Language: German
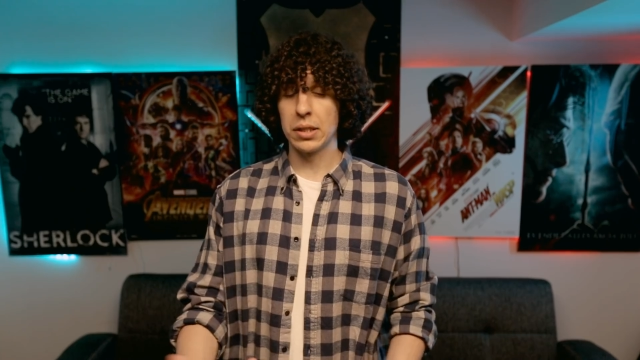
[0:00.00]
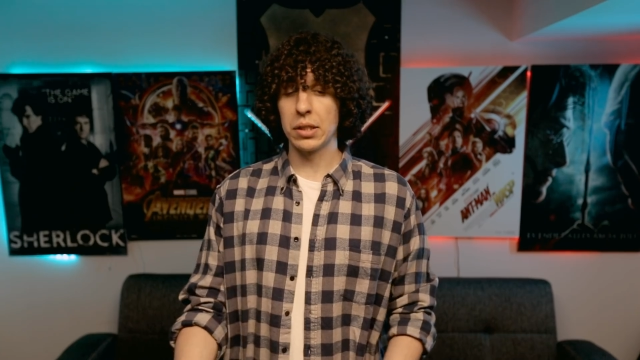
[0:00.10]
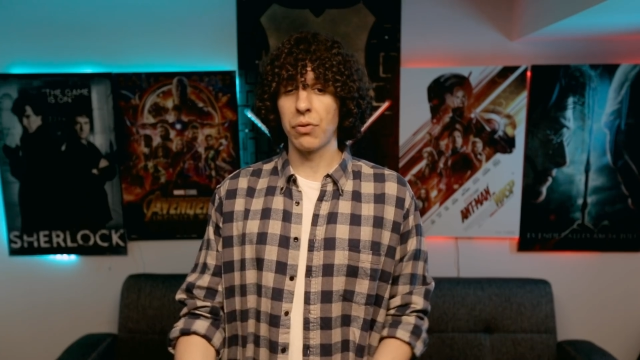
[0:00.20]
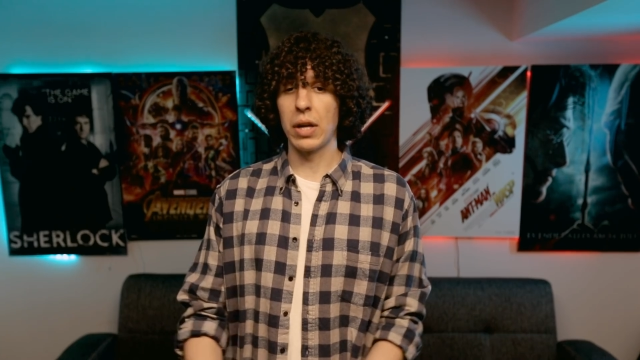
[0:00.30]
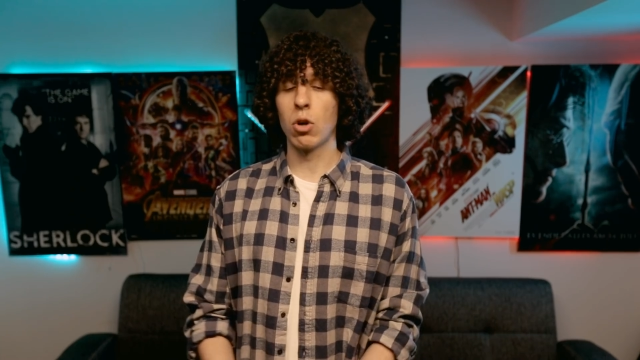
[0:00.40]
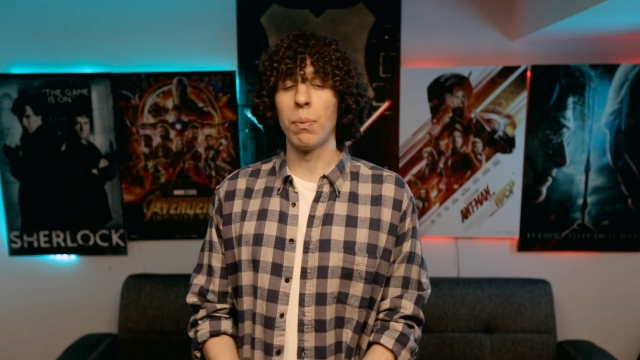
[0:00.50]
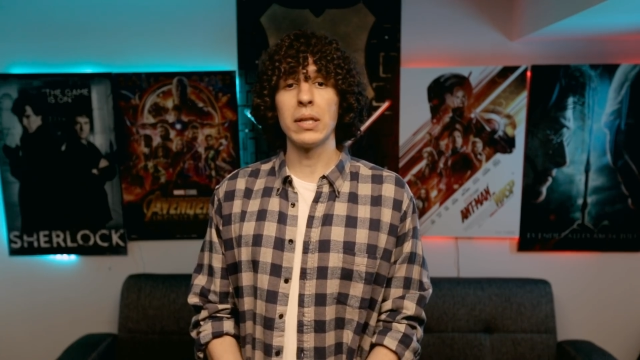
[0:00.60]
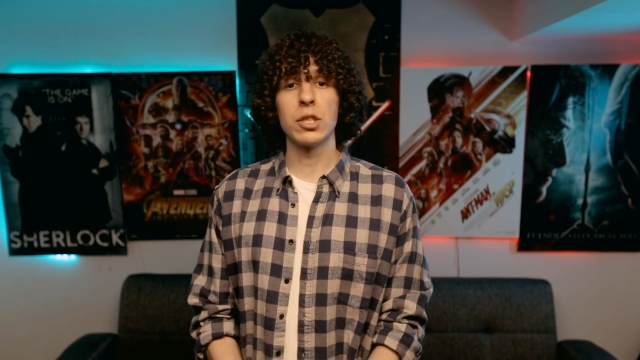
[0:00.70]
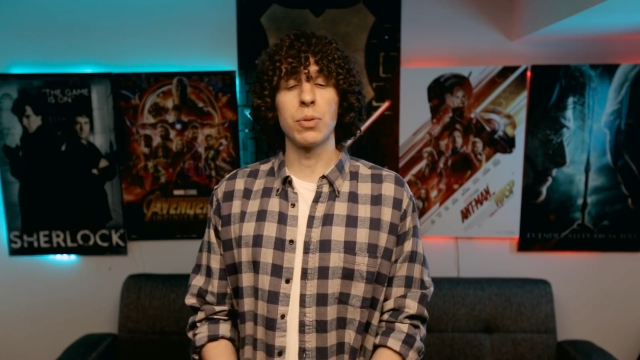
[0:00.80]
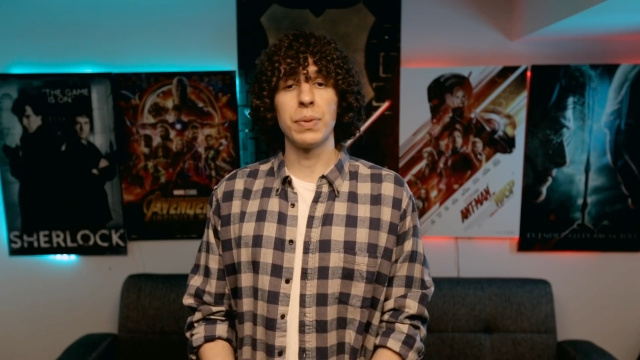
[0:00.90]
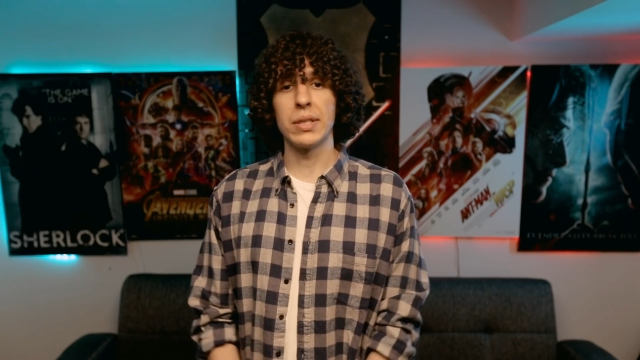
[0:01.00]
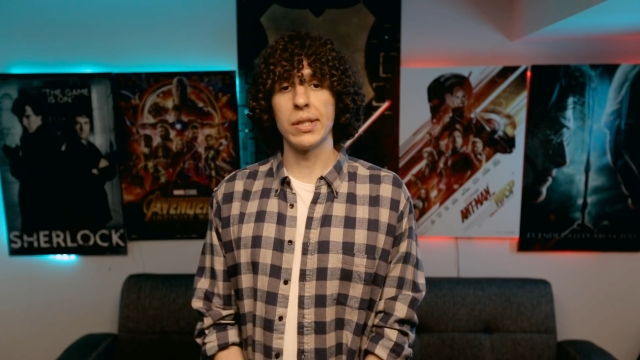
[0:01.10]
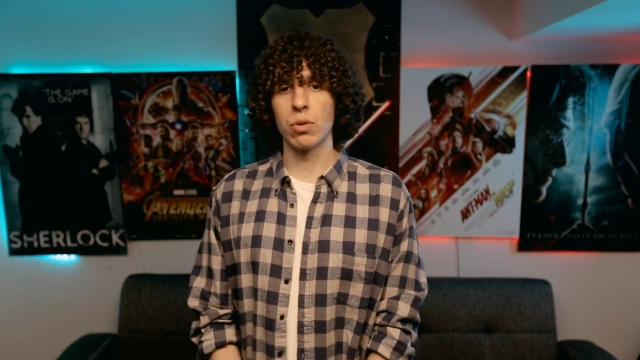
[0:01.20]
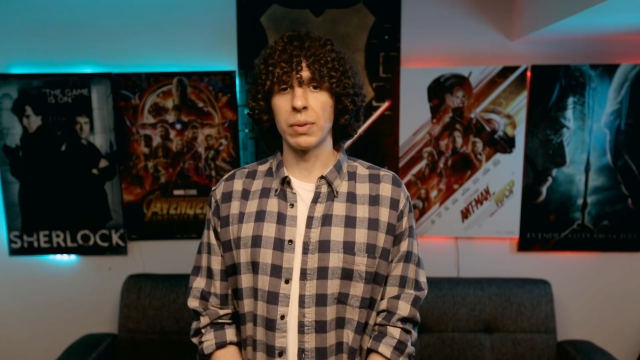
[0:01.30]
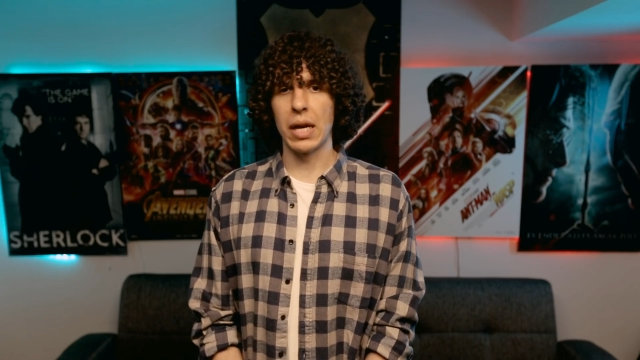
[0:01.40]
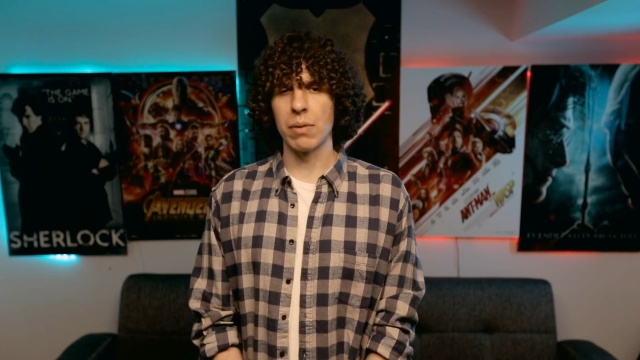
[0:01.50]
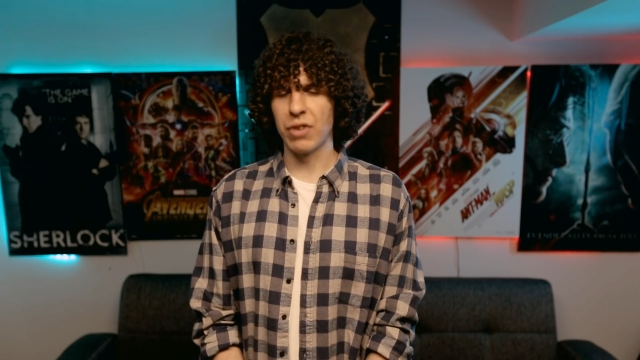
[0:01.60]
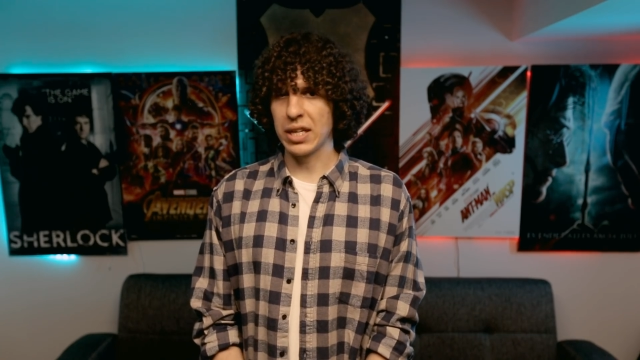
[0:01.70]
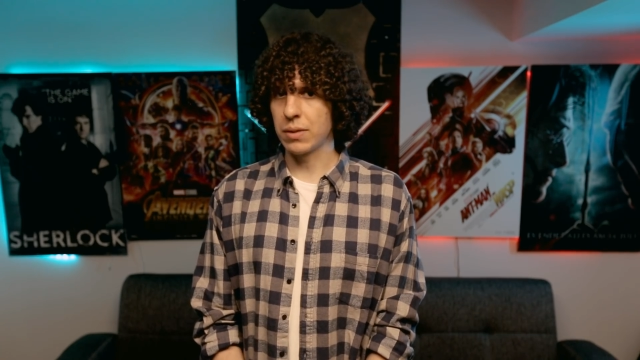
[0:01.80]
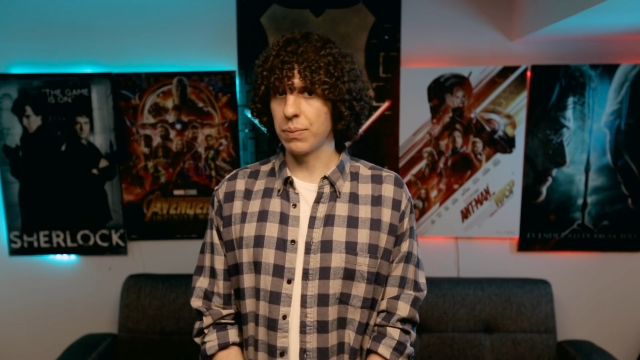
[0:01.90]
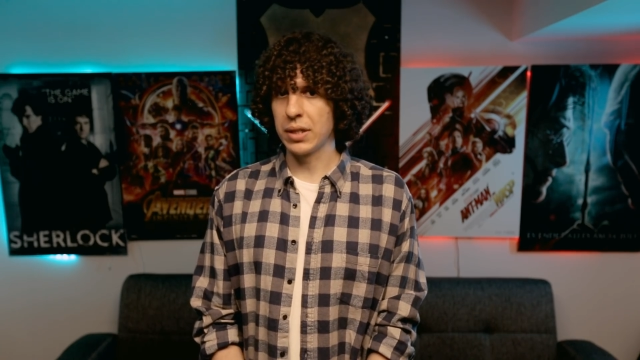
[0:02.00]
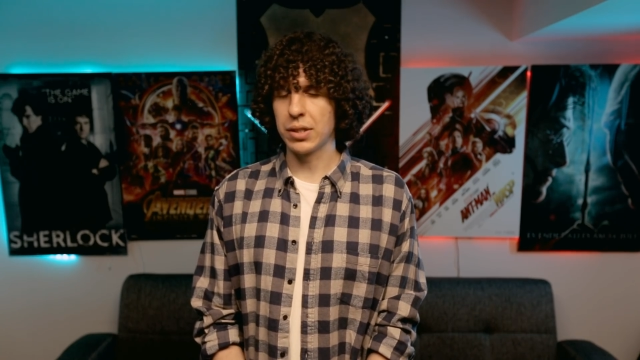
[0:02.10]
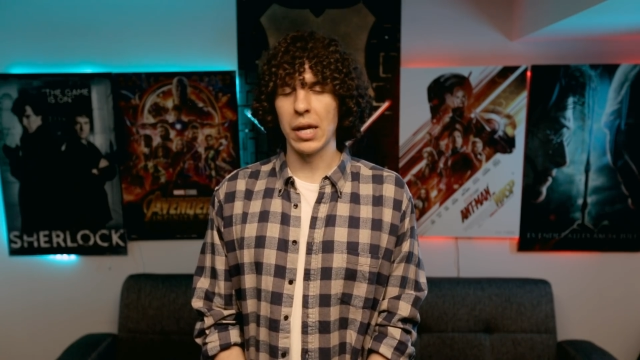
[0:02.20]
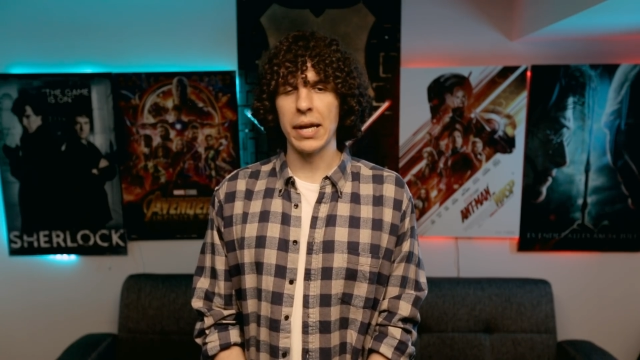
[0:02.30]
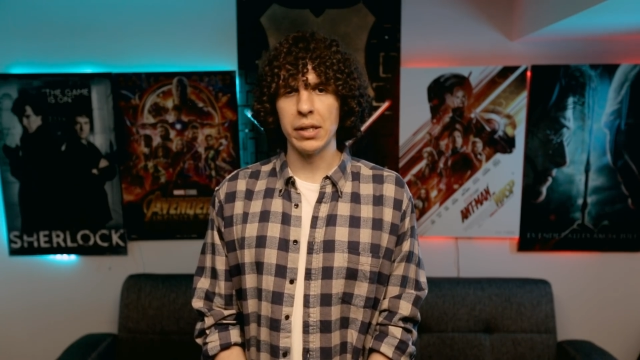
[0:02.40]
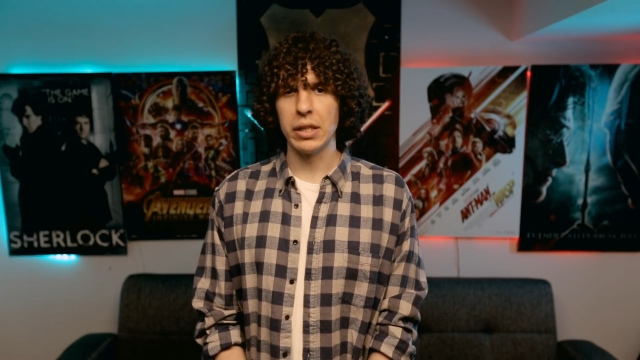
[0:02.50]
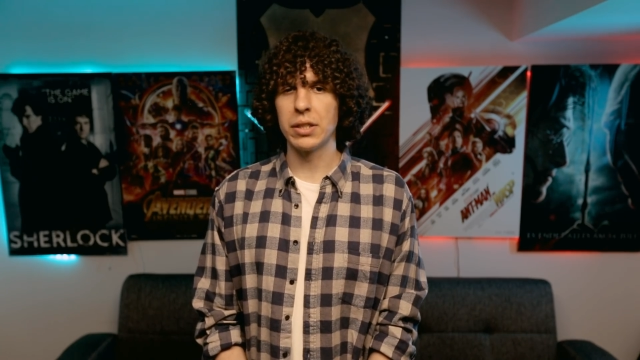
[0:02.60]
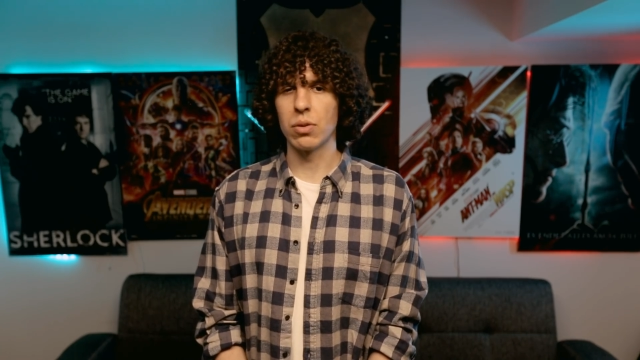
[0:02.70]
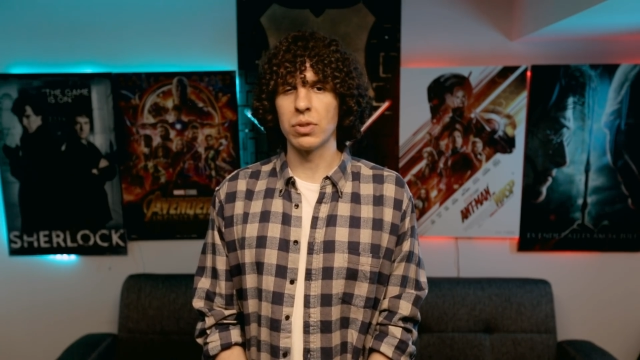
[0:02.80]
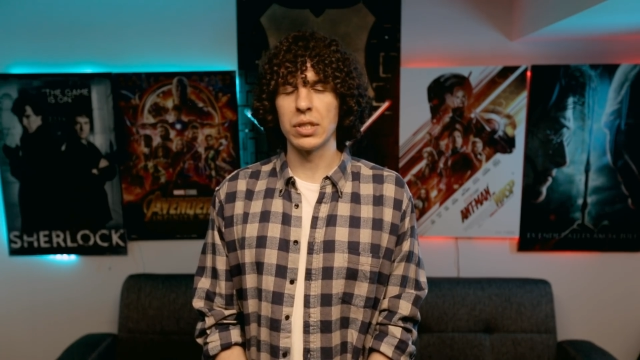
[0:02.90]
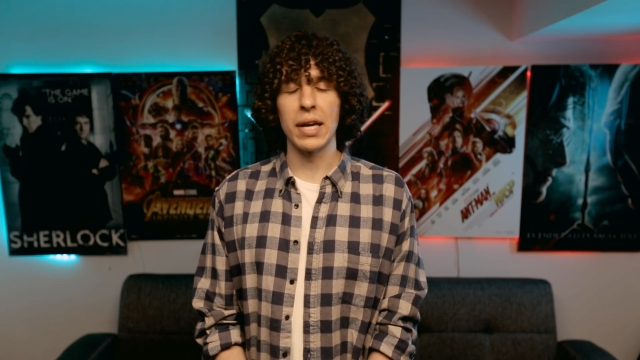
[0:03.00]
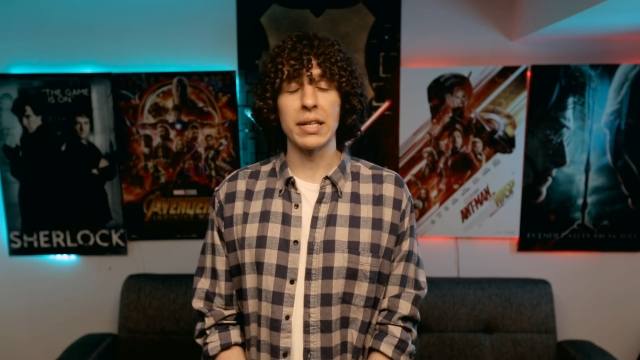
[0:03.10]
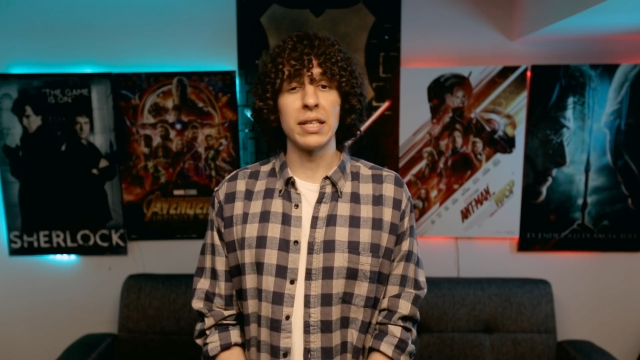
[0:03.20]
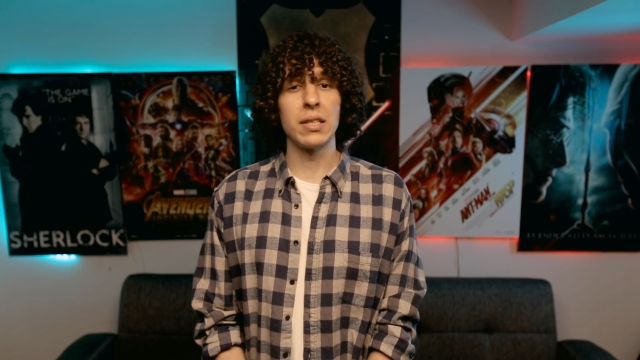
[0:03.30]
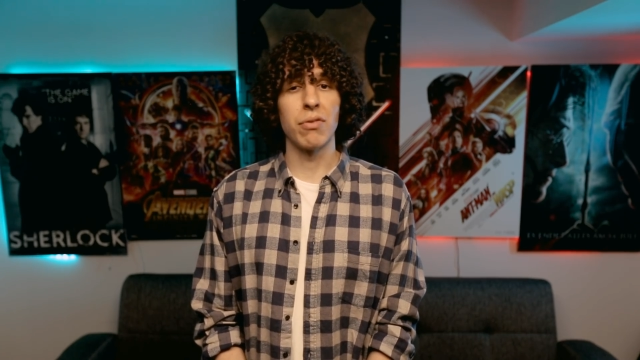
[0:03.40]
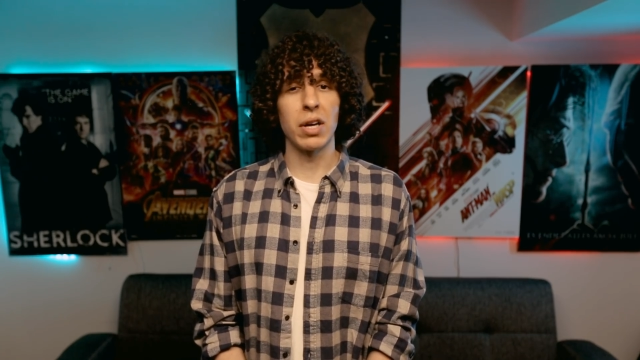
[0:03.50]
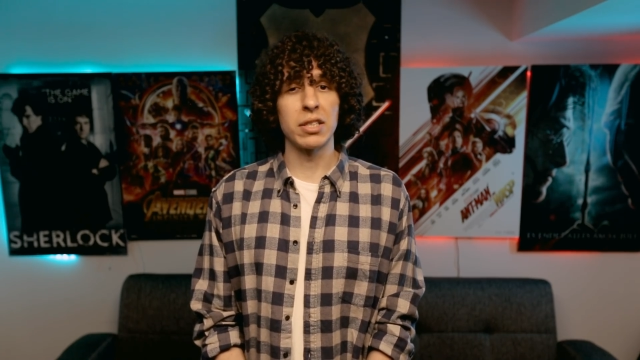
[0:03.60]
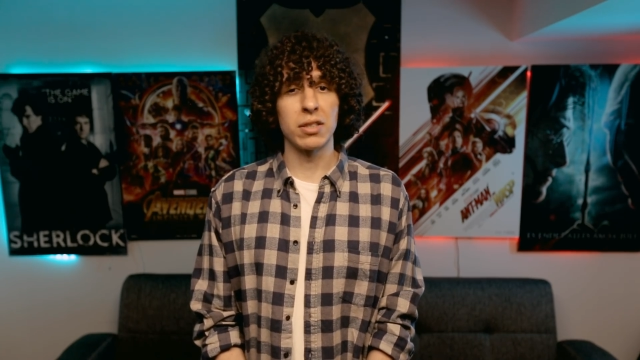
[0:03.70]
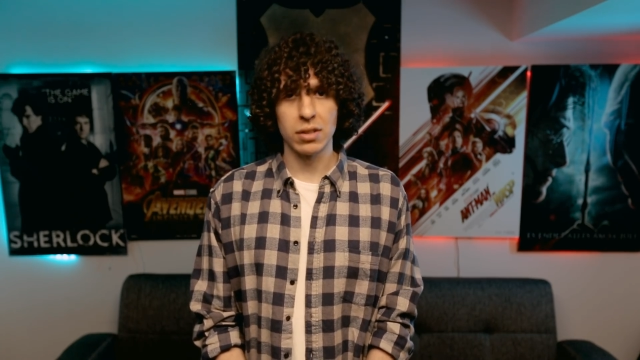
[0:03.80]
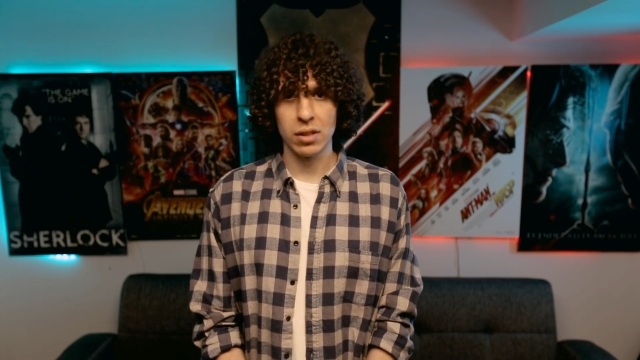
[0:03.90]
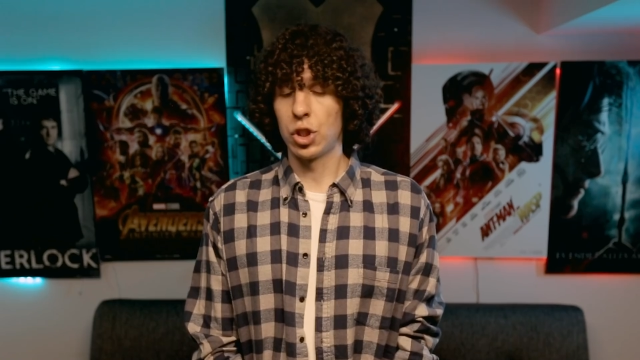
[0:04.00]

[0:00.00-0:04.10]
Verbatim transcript: er sich auf eine romantische Beziehung mit einem weißen Mädchen einließ und sie ein Kind erwarteten,